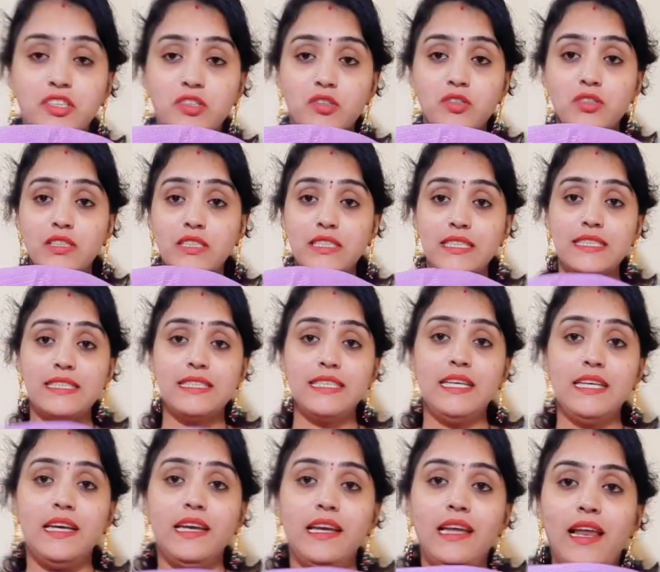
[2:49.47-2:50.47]
నెక్స్ట్
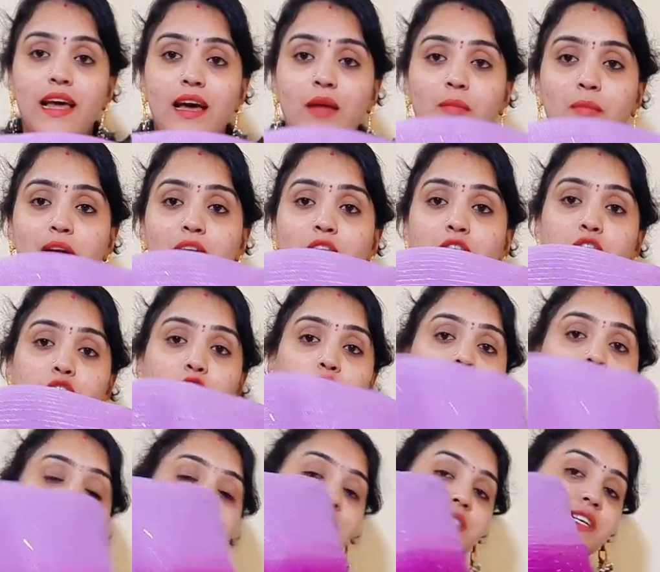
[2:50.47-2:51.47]
వచ్చేసి ఇలా అనమాట
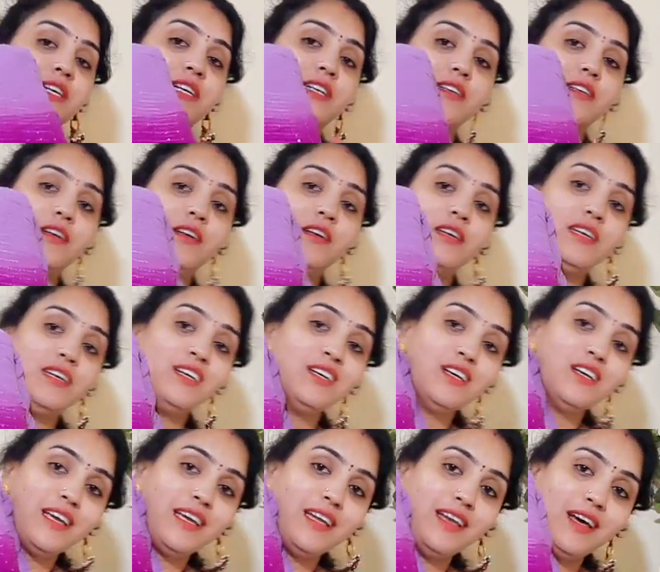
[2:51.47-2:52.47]
డియోల్ షేడ్
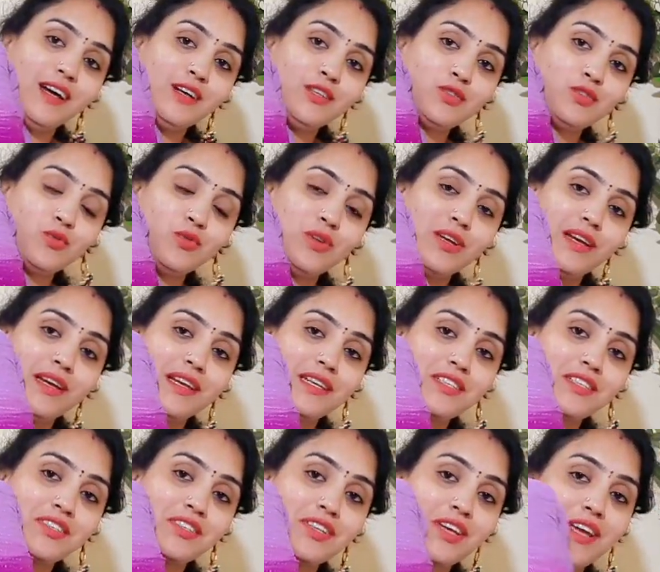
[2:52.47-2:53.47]
ఇలా చూడండి
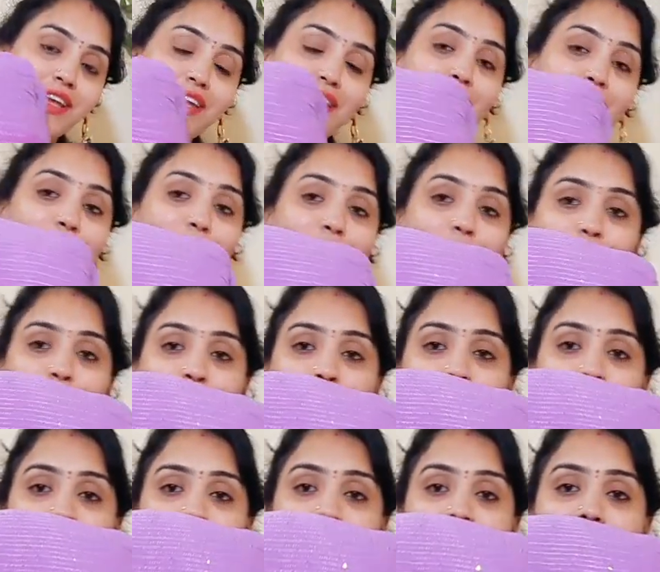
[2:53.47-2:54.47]
షేడింగ్ అవుతూ
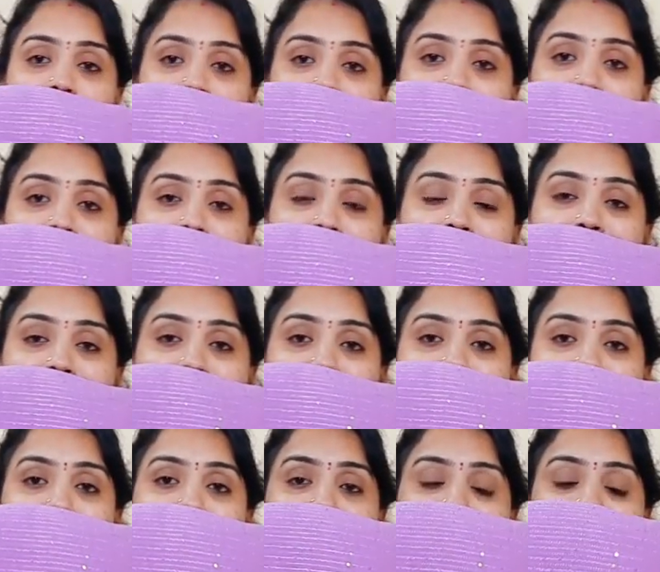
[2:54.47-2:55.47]
ఆ చిన్న
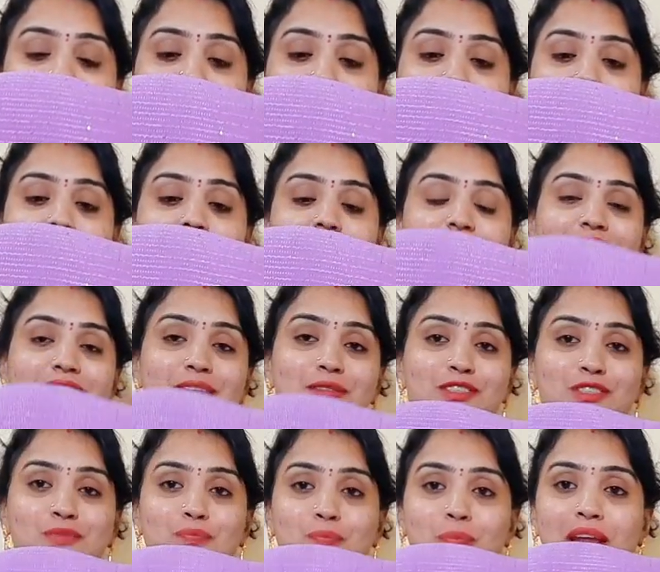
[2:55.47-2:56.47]
చిన్న
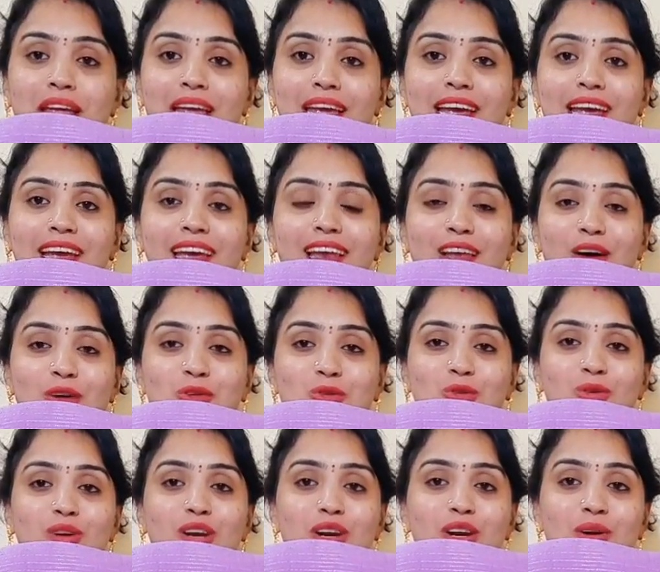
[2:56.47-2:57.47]
స్ప్రింకిల్
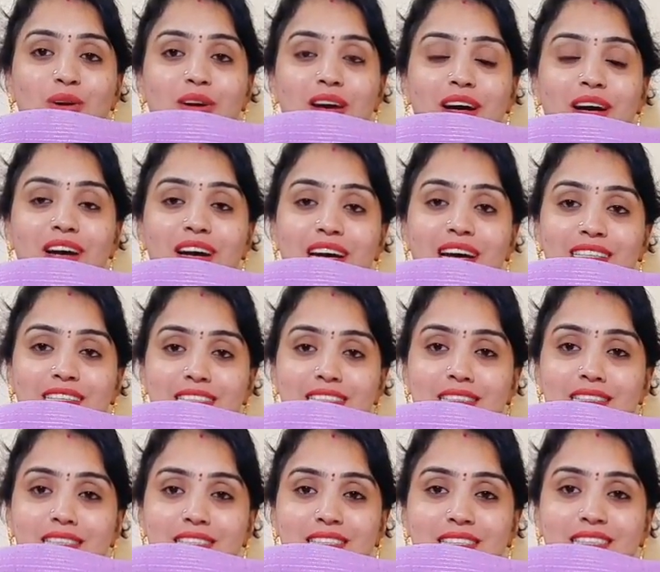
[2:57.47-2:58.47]
అవుతున్నట్లుగా ఆ
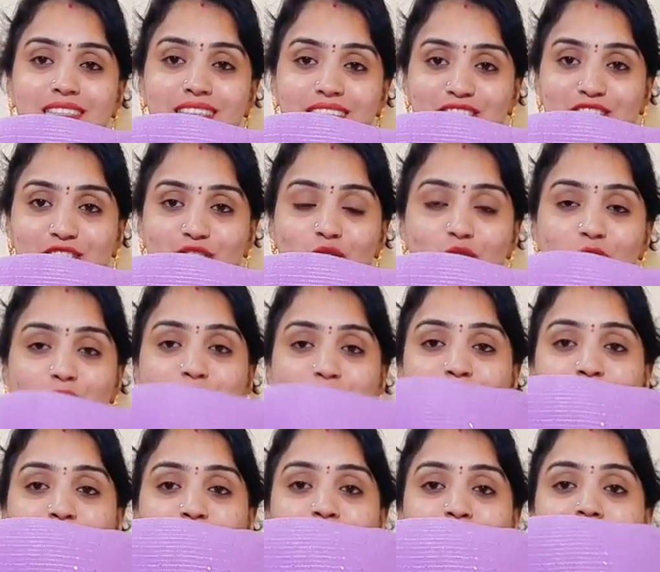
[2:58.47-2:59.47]
చిన్న చిన్న
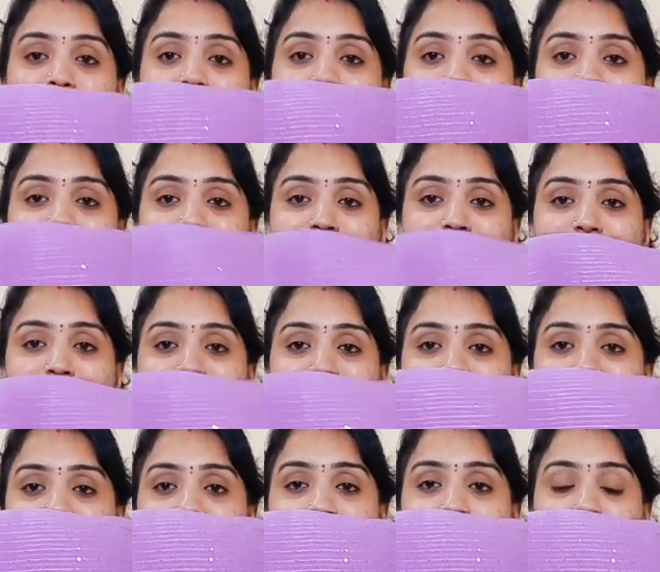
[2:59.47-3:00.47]
స్టార్స్ అసలు
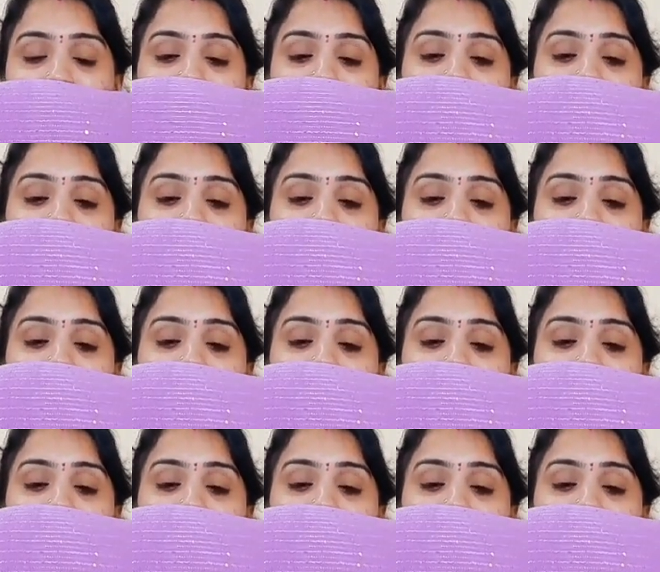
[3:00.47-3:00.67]
చాలా